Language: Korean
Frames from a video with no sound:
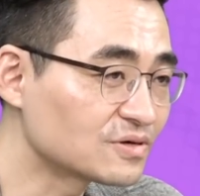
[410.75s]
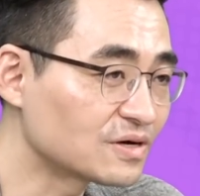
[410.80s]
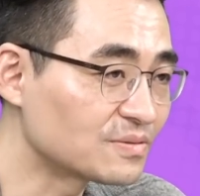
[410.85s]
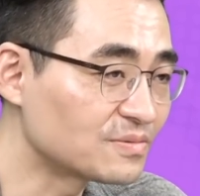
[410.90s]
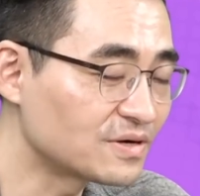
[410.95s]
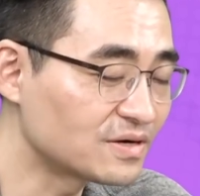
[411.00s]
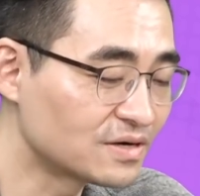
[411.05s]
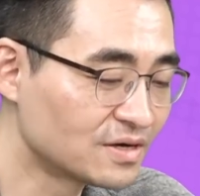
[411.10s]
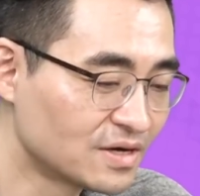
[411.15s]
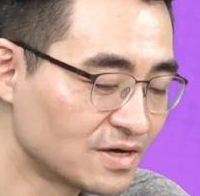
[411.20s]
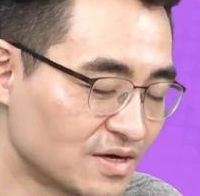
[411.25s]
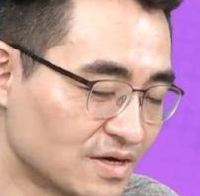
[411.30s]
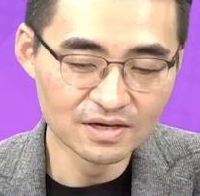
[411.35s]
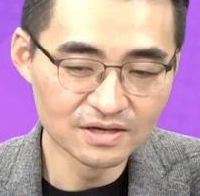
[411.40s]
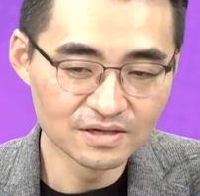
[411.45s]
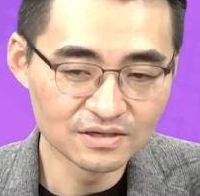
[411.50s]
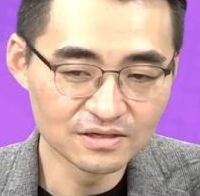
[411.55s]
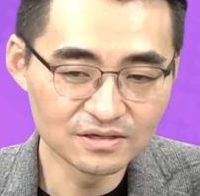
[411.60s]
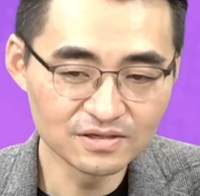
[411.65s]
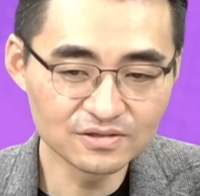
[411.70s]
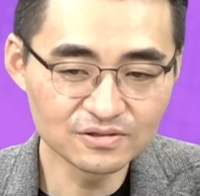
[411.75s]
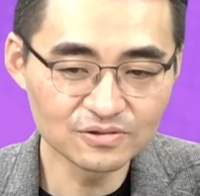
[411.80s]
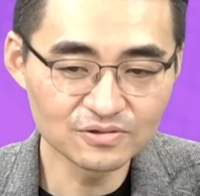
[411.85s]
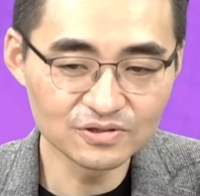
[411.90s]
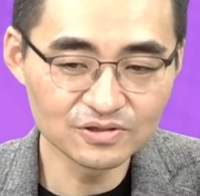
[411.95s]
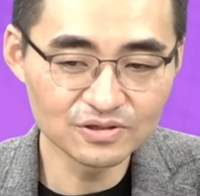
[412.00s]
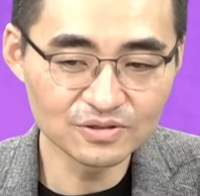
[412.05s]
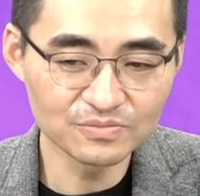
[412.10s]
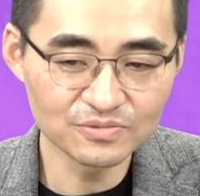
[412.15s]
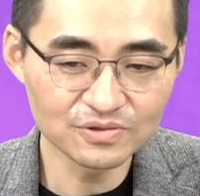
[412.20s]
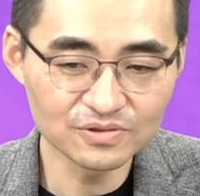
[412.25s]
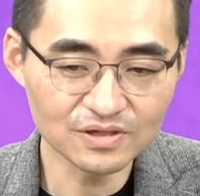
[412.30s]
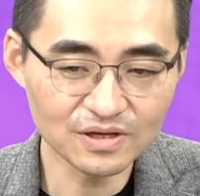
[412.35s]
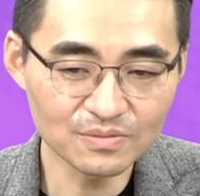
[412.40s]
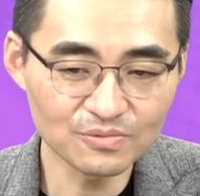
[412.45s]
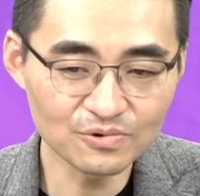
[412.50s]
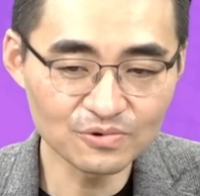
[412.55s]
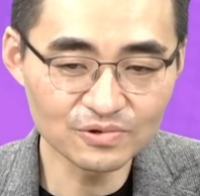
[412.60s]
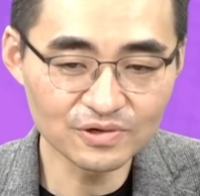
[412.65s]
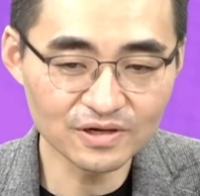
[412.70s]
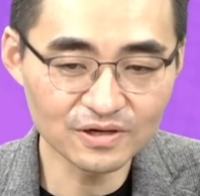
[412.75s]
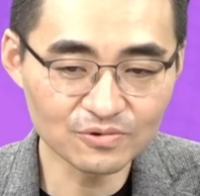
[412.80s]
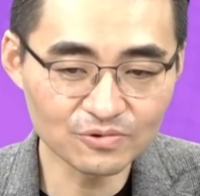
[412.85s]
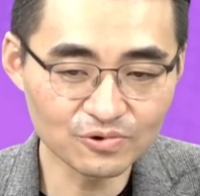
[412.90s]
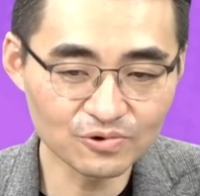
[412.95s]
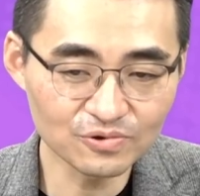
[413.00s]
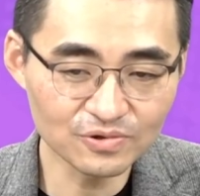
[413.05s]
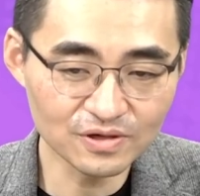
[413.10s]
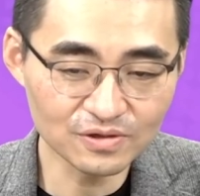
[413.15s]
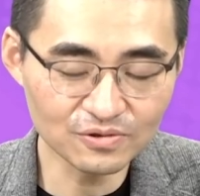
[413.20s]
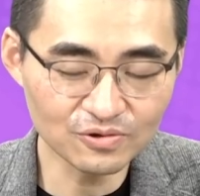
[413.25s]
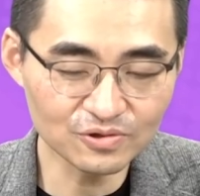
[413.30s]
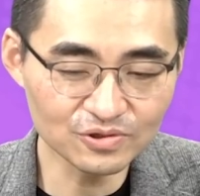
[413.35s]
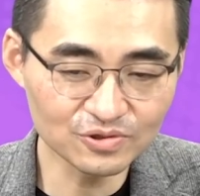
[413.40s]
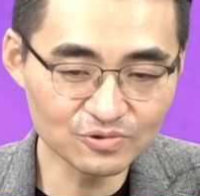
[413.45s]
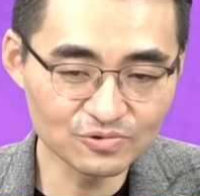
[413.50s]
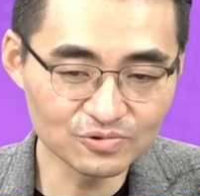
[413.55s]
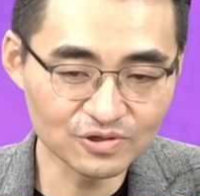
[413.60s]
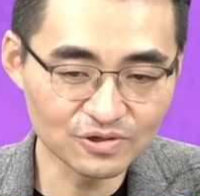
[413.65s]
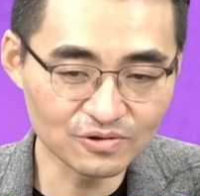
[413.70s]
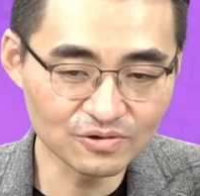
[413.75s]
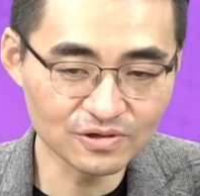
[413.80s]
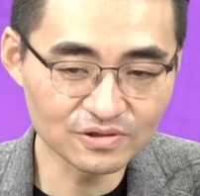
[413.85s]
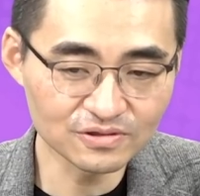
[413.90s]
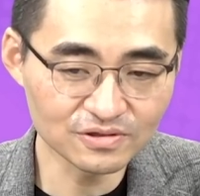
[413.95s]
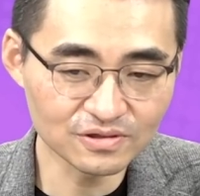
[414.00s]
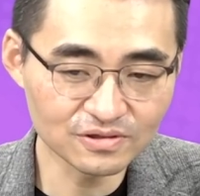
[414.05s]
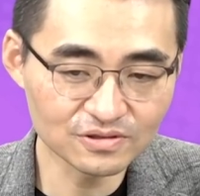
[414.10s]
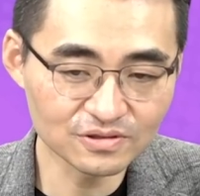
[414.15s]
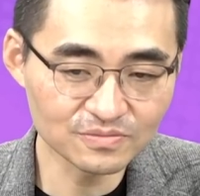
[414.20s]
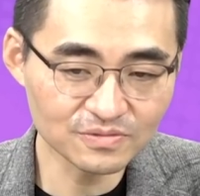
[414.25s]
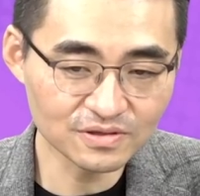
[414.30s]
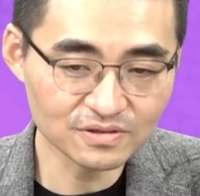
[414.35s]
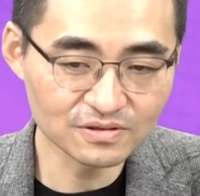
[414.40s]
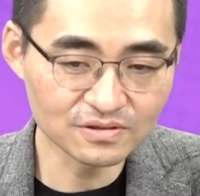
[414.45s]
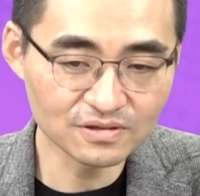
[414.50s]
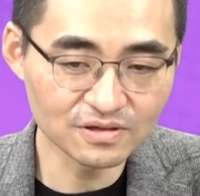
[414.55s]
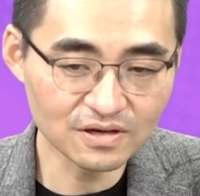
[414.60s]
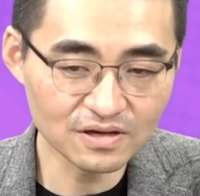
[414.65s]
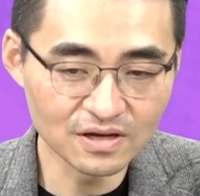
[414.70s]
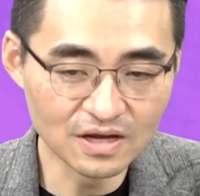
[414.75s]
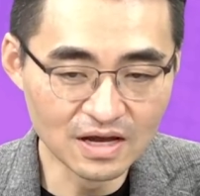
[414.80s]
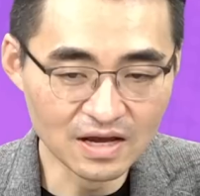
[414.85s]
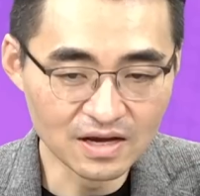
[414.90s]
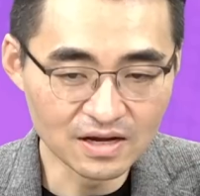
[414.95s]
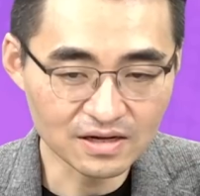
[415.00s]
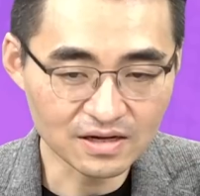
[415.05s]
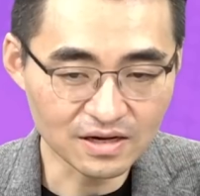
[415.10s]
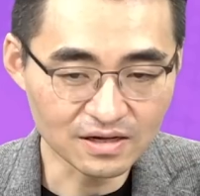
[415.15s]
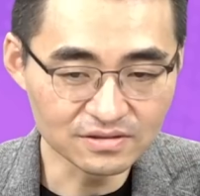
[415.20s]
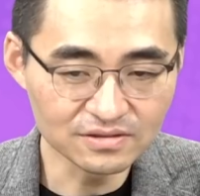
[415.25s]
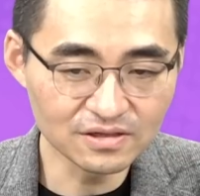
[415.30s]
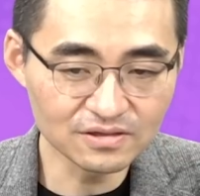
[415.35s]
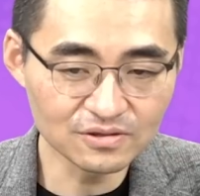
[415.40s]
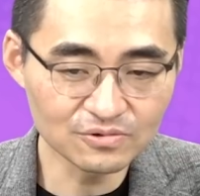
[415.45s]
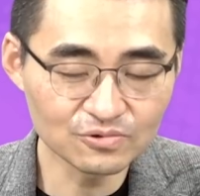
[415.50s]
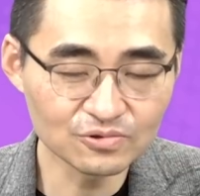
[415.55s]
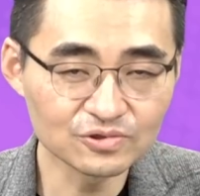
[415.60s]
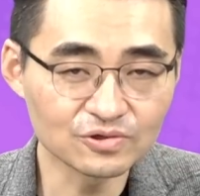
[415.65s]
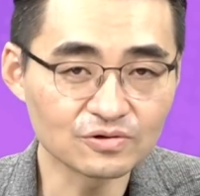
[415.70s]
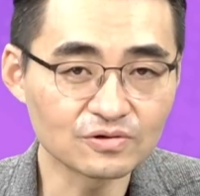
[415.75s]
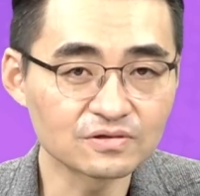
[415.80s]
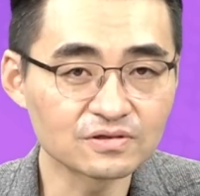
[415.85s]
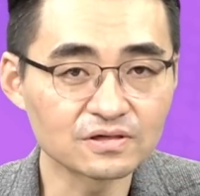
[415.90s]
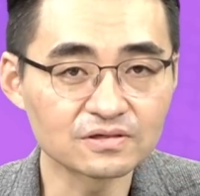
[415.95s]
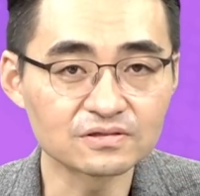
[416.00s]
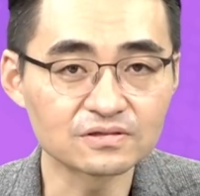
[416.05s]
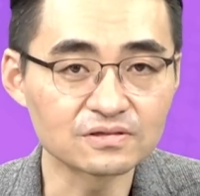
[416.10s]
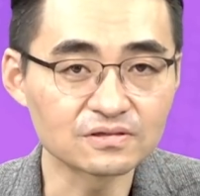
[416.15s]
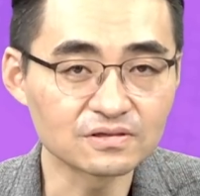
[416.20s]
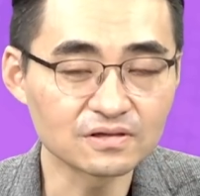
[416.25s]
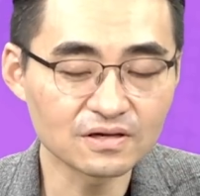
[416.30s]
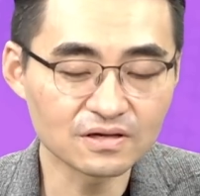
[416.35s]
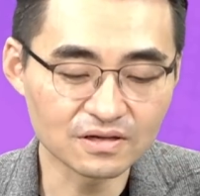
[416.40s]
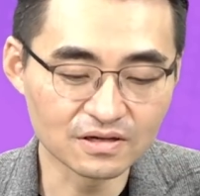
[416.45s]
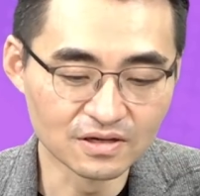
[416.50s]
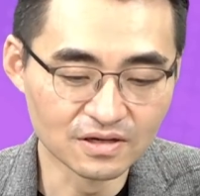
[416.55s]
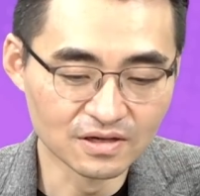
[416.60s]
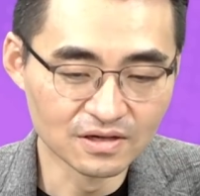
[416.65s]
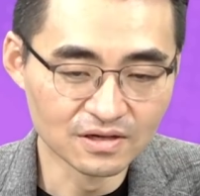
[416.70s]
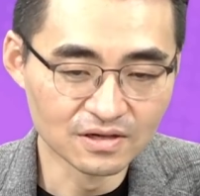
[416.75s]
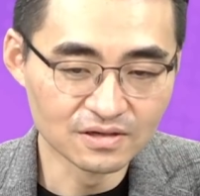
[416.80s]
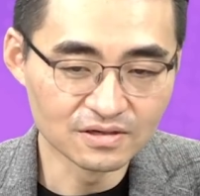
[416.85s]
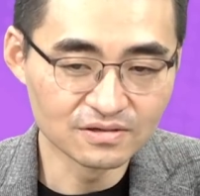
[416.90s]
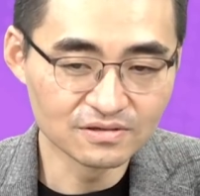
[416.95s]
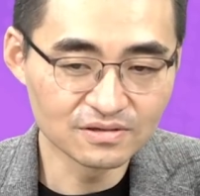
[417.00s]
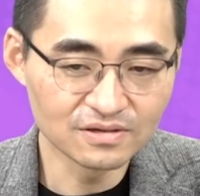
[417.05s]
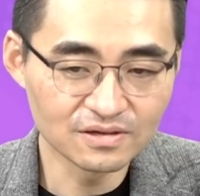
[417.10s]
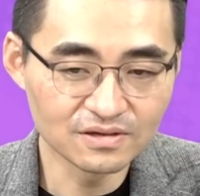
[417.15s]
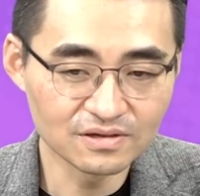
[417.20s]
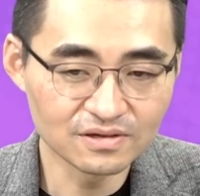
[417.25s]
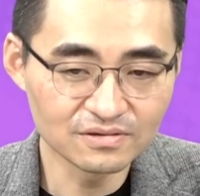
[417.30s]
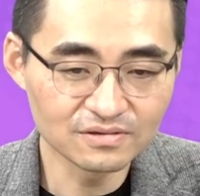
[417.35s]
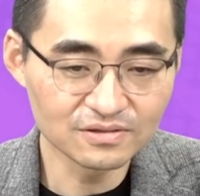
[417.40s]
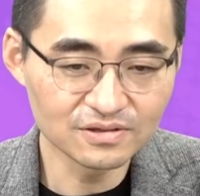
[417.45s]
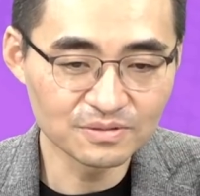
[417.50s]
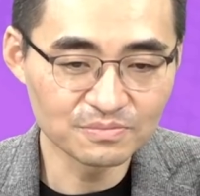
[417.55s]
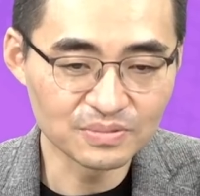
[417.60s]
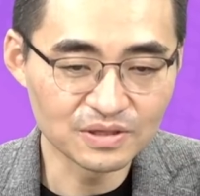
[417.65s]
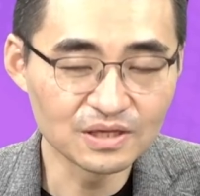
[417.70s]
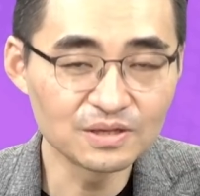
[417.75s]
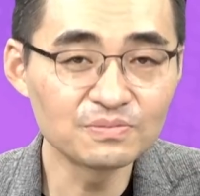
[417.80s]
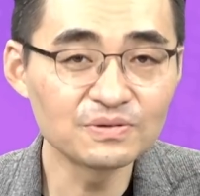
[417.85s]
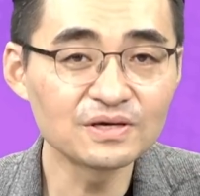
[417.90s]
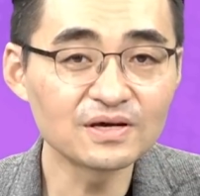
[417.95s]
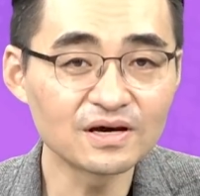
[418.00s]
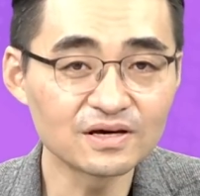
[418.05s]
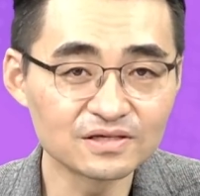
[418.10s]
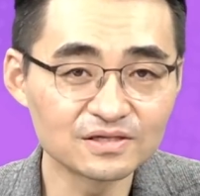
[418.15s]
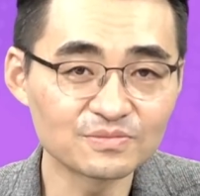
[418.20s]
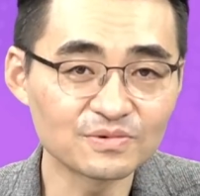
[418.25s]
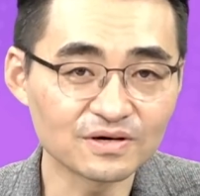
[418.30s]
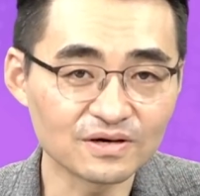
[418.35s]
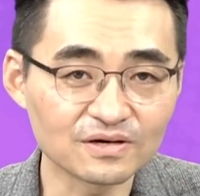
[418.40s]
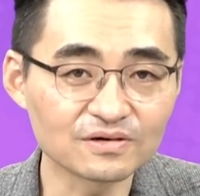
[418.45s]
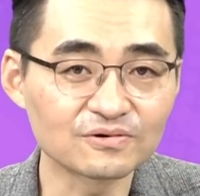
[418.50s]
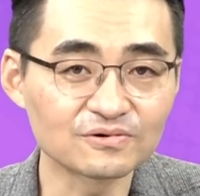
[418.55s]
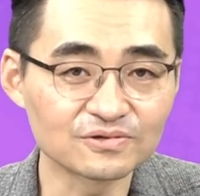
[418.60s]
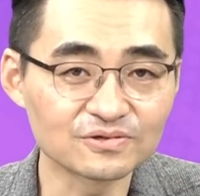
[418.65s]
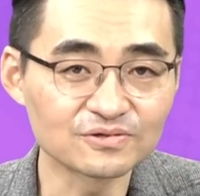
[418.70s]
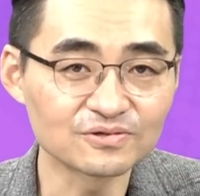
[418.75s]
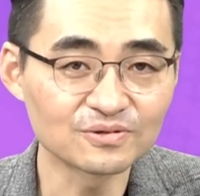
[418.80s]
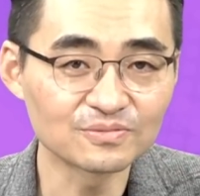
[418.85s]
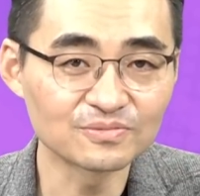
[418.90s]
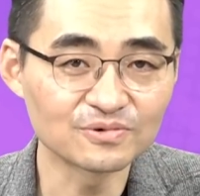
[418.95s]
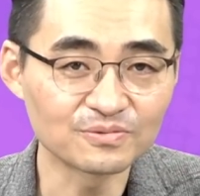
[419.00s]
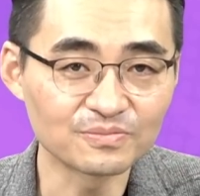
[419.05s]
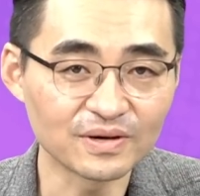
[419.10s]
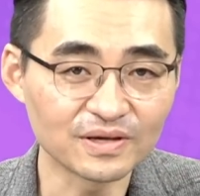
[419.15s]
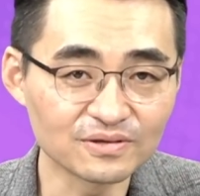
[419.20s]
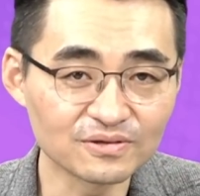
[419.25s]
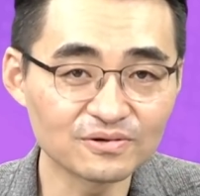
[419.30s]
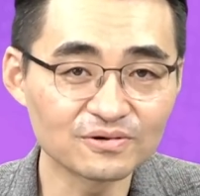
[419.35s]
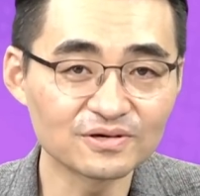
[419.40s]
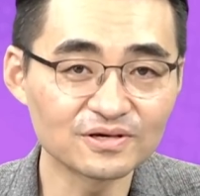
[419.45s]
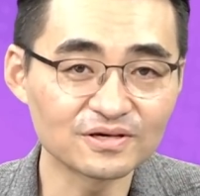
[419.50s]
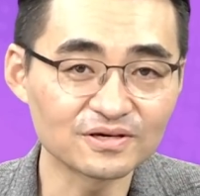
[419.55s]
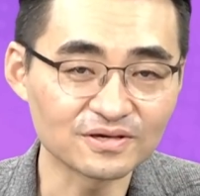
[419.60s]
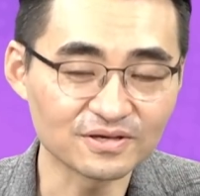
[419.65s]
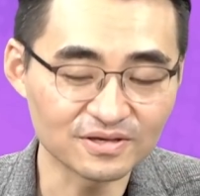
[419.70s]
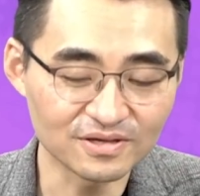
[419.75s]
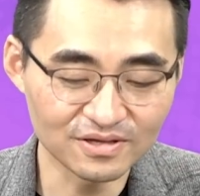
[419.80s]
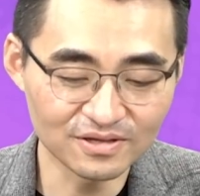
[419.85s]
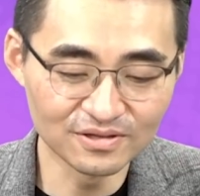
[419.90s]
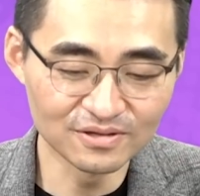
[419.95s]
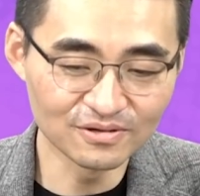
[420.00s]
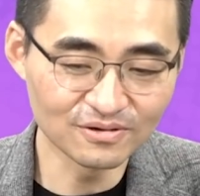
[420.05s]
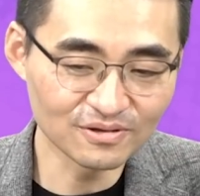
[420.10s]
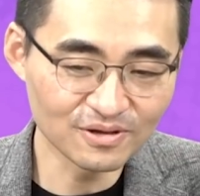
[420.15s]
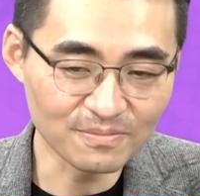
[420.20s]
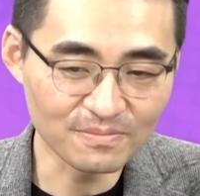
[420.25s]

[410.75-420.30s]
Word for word: 아마 2020년 3월에 코로나 터지고 기억하시겠지만 그때 강세장으로 전환됐을 때 그때 흔히 BBI지만 갔거든요. 뭐 배터리, 인터넷,